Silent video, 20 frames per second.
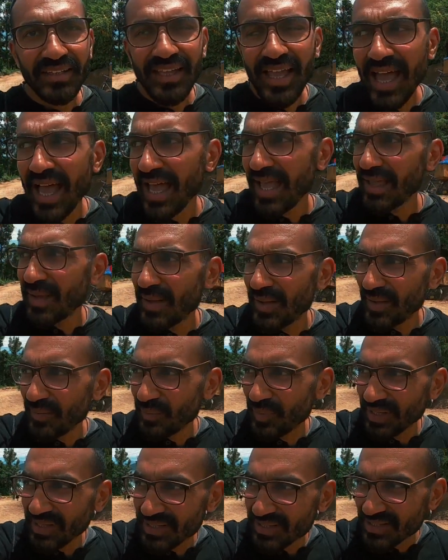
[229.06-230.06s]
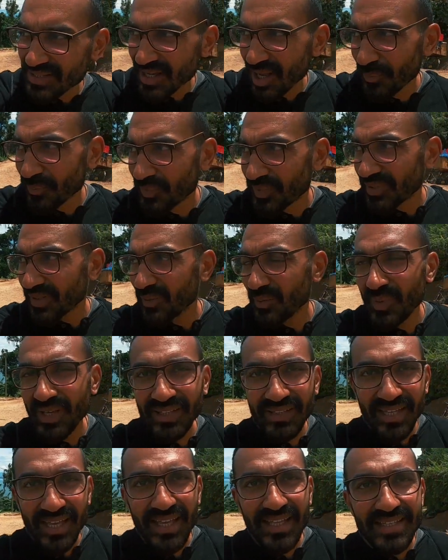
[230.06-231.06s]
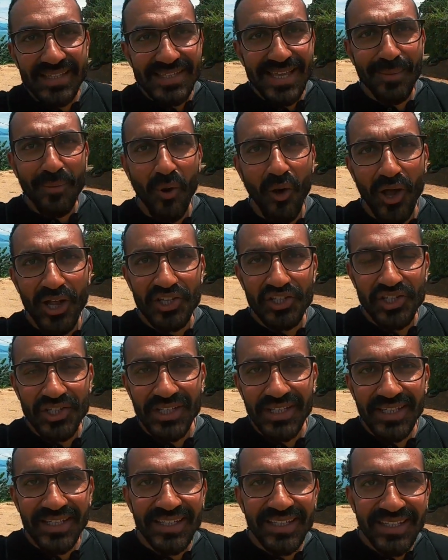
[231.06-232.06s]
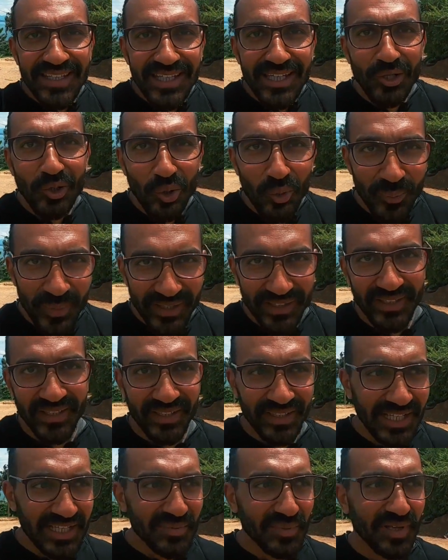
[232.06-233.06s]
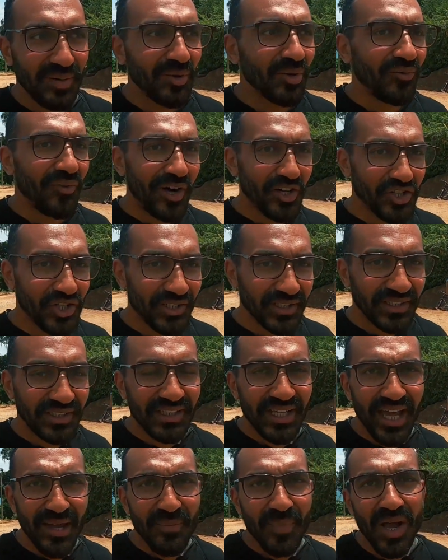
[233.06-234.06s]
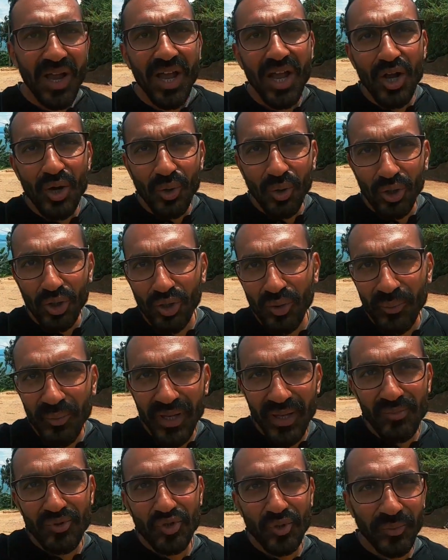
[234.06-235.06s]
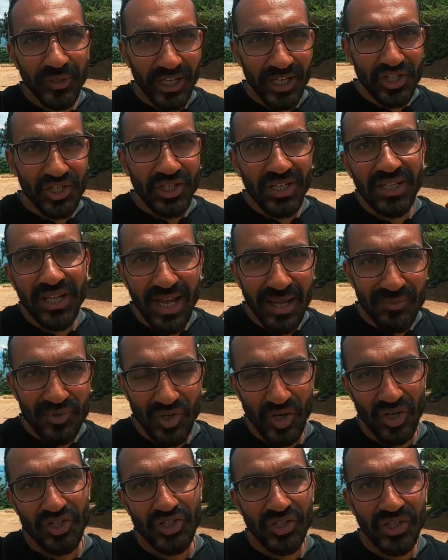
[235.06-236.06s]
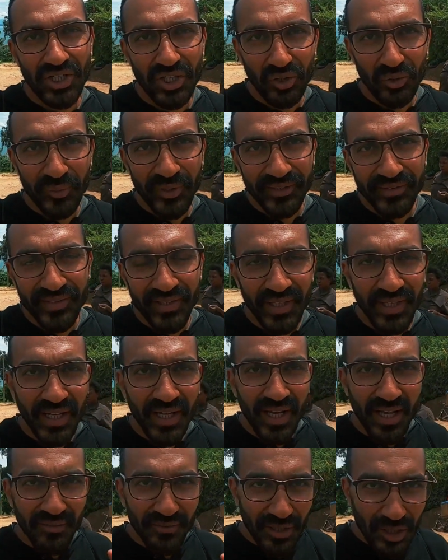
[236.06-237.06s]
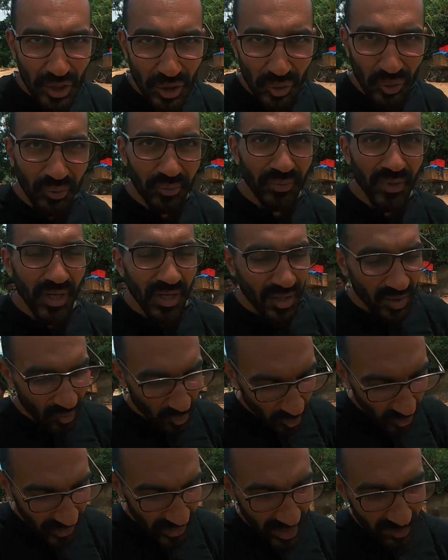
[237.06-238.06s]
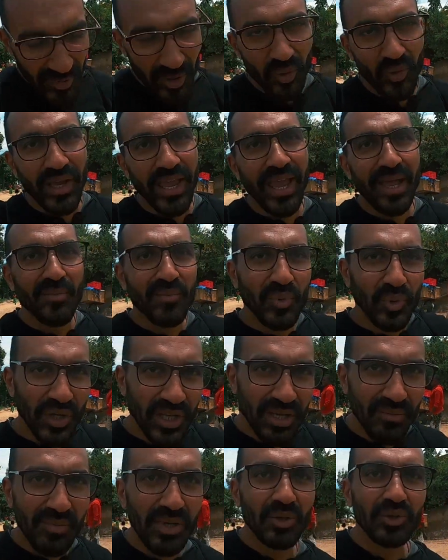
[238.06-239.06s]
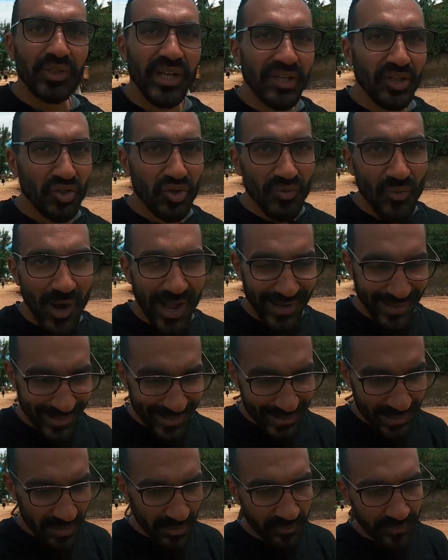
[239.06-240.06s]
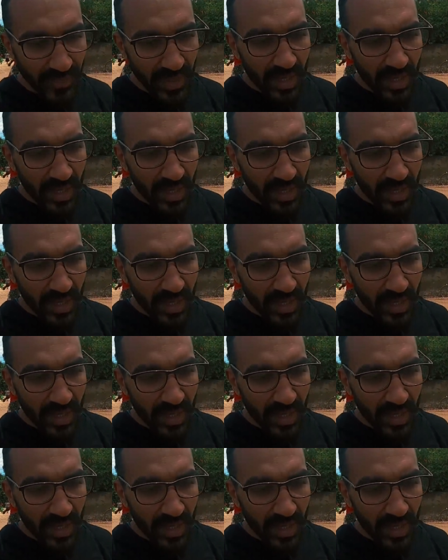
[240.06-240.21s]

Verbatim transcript: ده بالظبط 227 كيلو متر الناس بتعمله في 10 ايام كل يوم بيمشوا من 20 ل 25 كيلو متر في اليوم ويعملوا كامب ويكملوا تاني يوم وهكذا